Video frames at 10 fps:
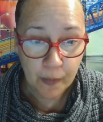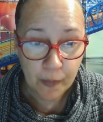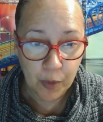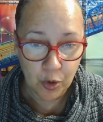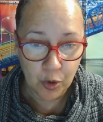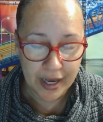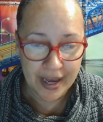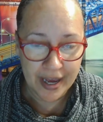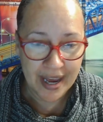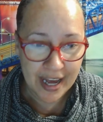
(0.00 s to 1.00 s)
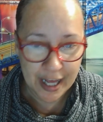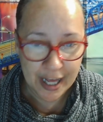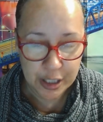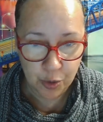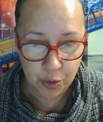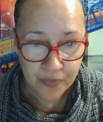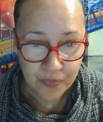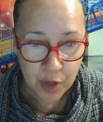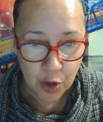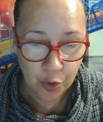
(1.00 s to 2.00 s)
por lo que Él ha hecho
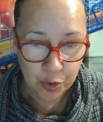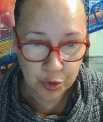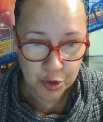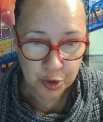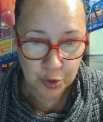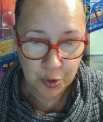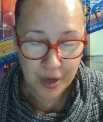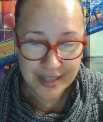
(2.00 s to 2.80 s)
con nosotros.